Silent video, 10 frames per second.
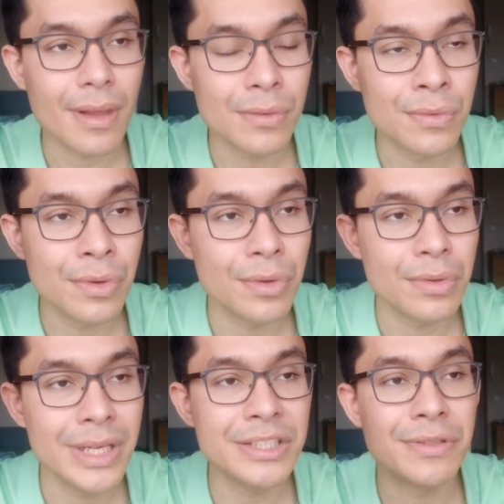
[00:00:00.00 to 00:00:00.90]
Donc
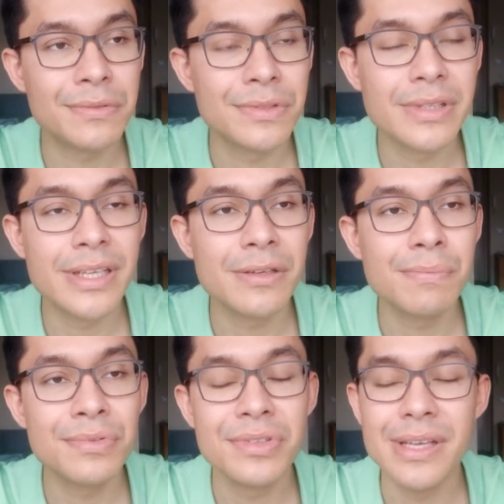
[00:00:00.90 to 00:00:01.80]
euh, là, je vais vous donner euh,
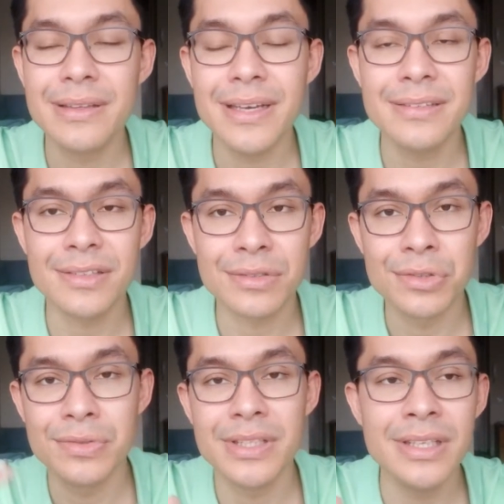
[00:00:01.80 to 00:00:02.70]
plus de détails sur ce que
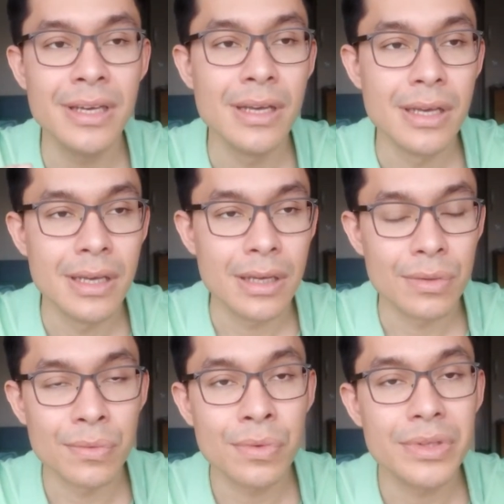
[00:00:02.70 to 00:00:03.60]
je vous ai dit.
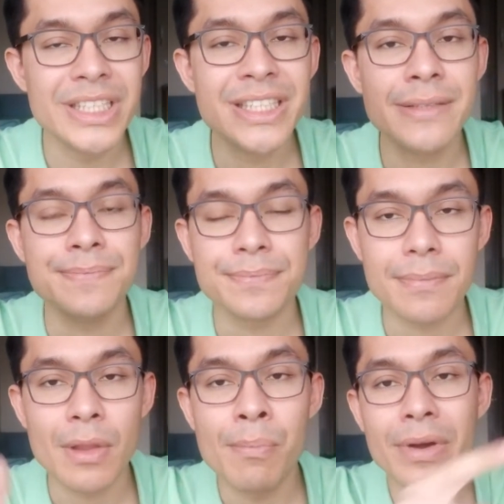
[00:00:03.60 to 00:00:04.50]
Donc euh, déjà,
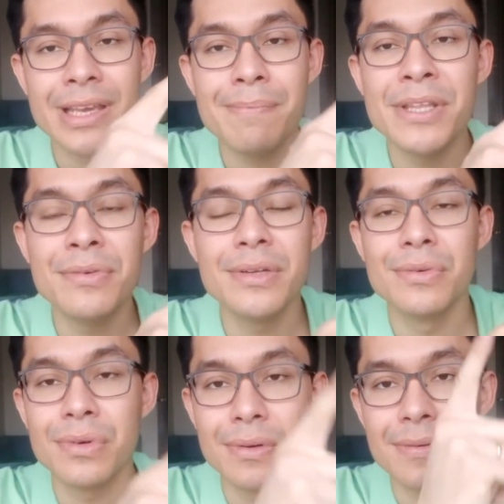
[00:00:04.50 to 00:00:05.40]
pour récapituler,
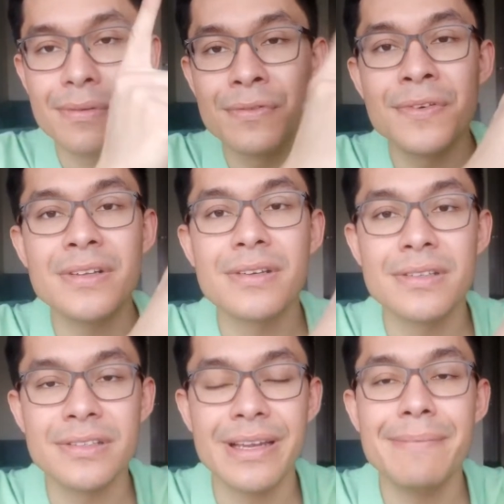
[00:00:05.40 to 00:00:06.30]
vendre
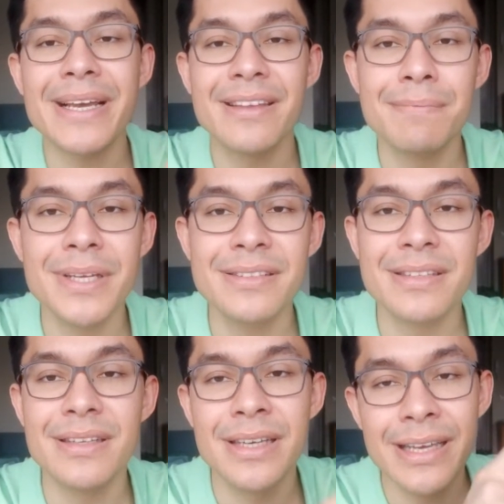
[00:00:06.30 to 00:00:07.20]
sur les marketplaces,
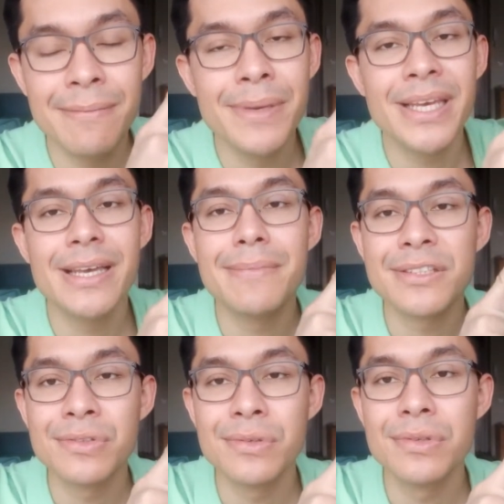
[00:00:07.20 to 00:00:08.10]
c'est-à-dire eBay,
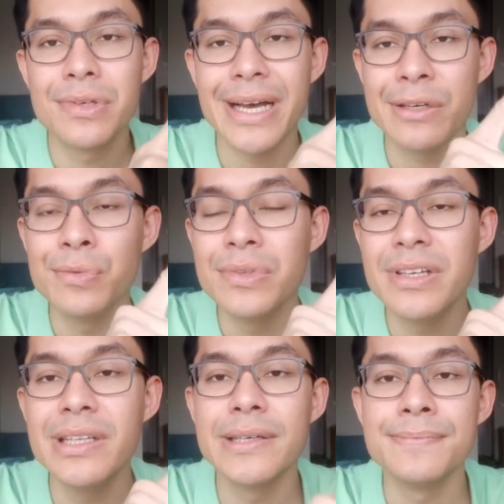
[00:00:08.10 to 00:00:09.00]
Amazon,
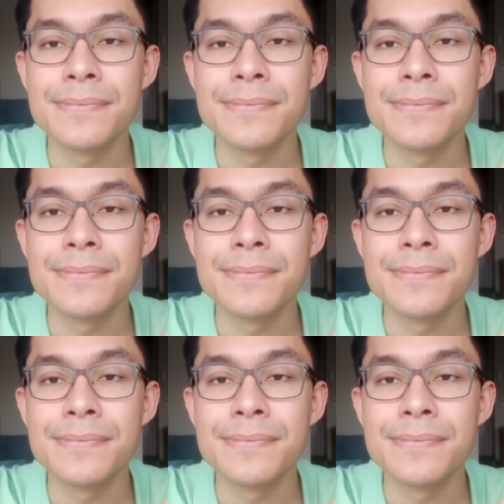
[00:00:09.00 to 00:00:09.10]
Rakuten.